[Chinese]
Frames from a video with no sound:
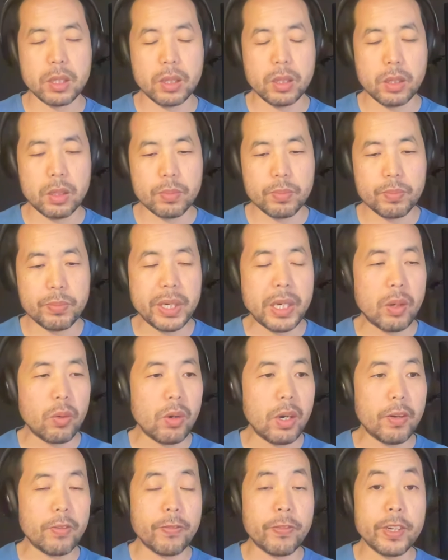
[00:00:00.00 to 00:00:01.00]
这个
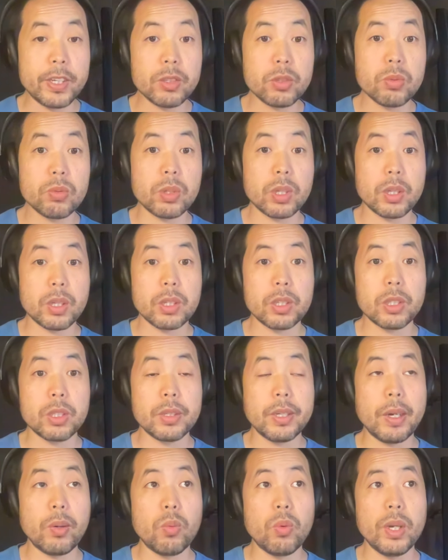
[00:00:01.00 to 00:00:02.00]
变化飞速的一个
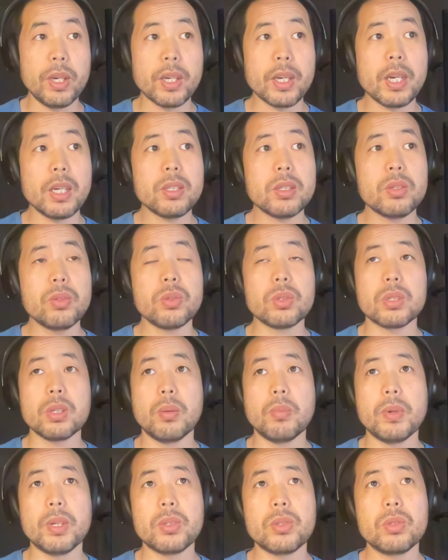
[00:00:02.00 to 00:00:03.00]
时代，我应该去
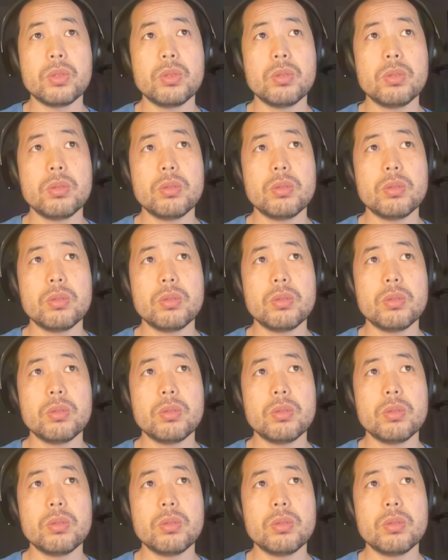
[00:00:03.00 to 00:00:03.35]
怎么